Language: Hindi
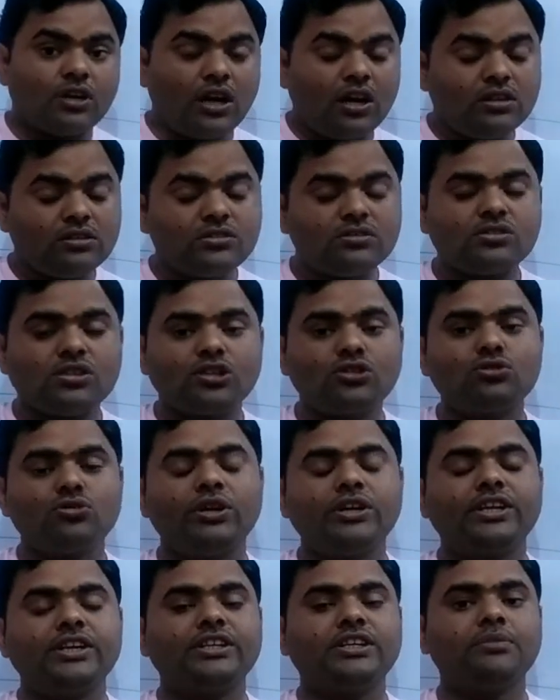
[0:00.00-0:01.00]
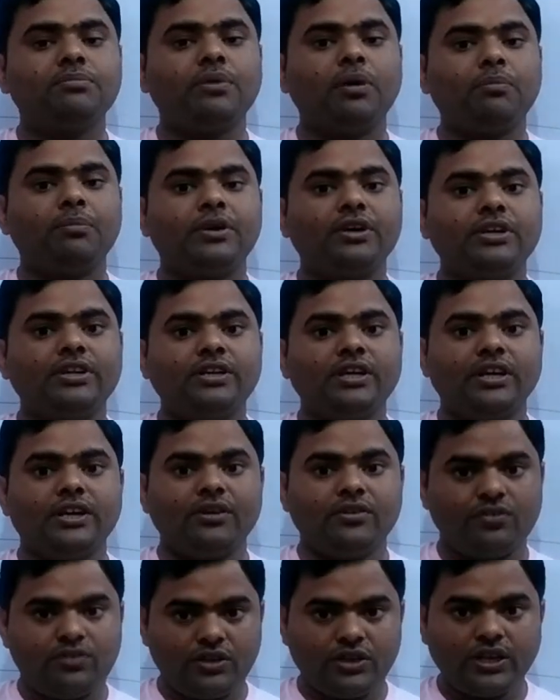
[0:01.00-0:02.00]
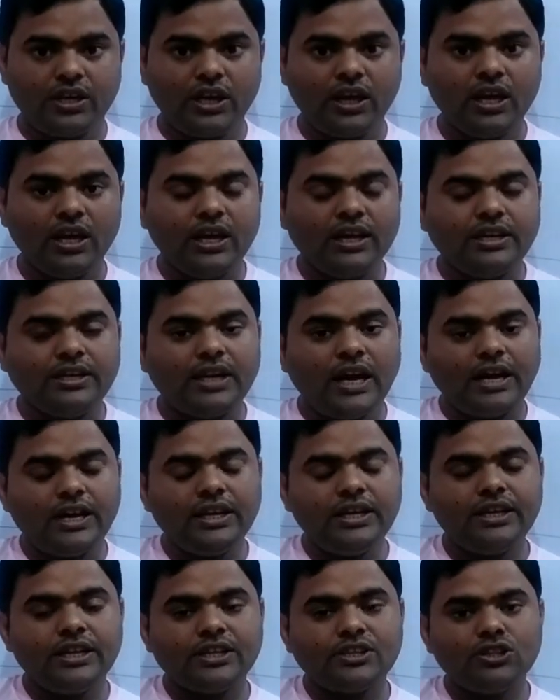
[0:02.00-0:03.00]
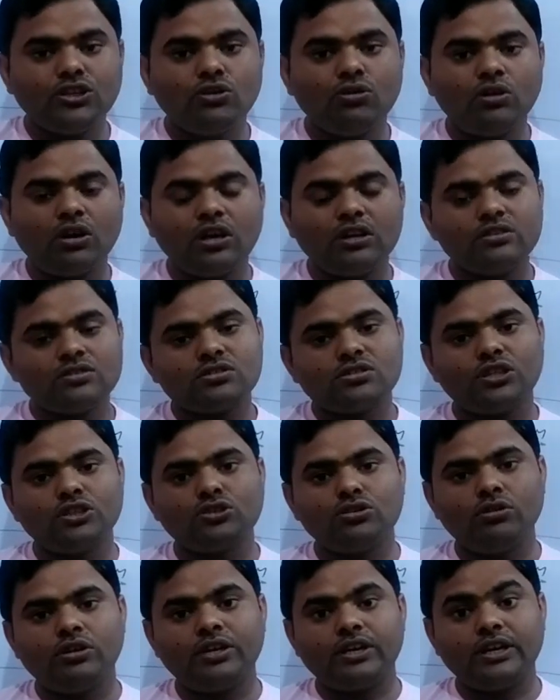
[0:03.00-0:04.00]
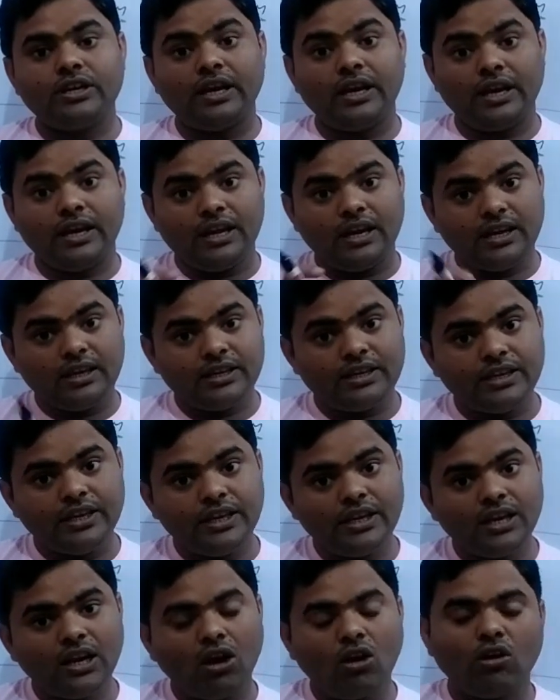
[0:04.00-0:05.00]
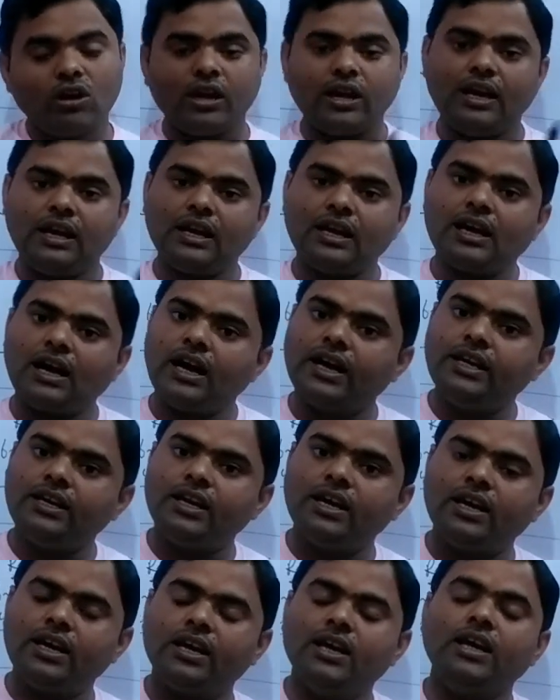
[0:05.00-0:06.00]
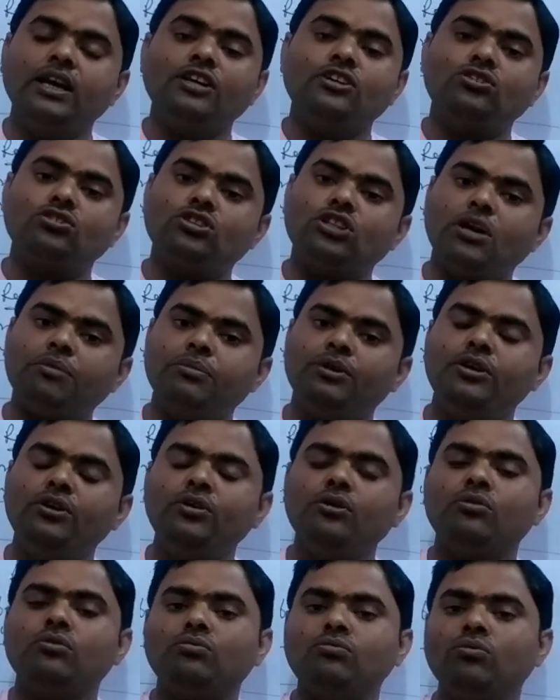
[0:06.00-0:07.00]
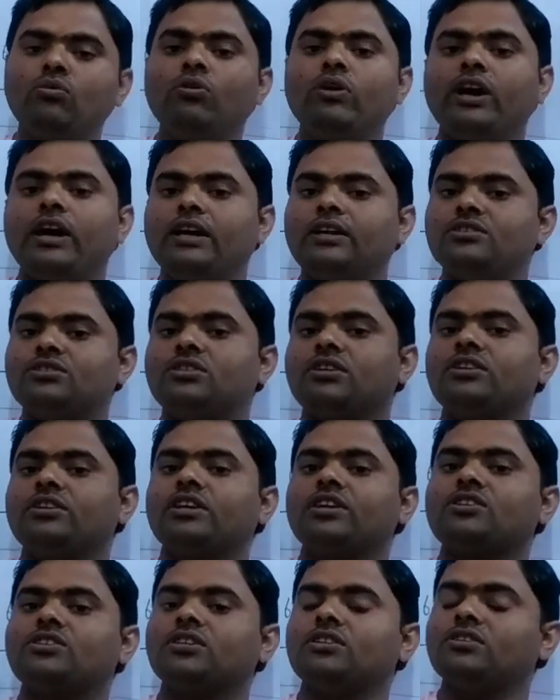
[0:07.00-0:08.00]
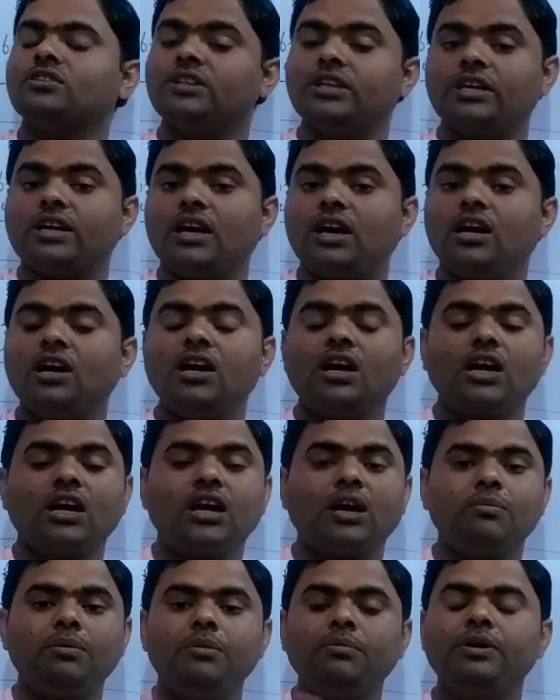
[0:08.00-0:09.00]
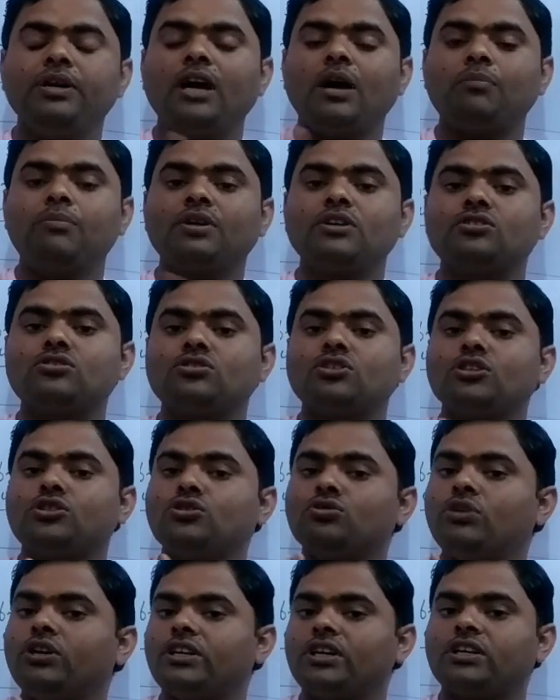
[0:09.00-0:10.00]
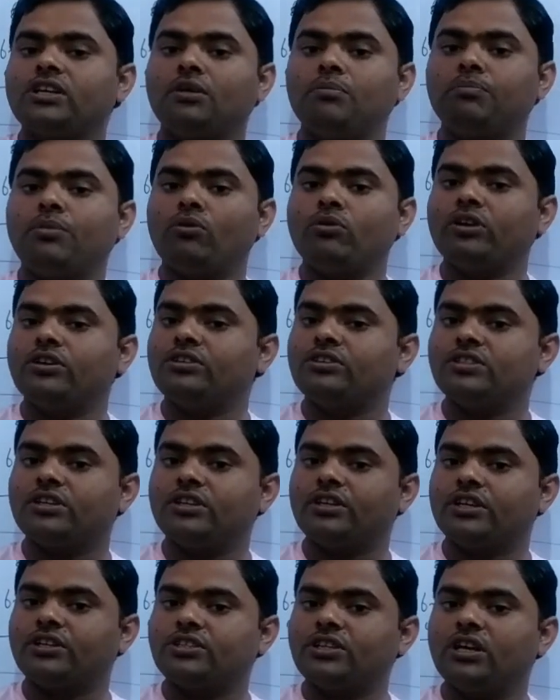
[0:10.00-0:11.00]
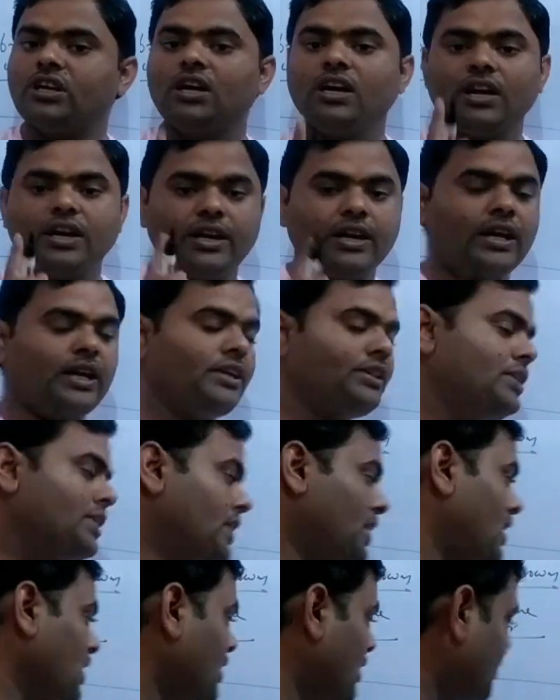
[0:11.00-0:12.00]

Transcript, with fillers: अनसेचुरेटेड की प्रॉपर्टी है ठीक है यानी यदि वो अनसेचुरेटेड है एल्कीन और एल्काइन है तभी वो एडिशन रिएक्शन देगा कभी भी आपका सचुरेटेड कंपाउंड एडिशन रिएक्शन नहीं देगा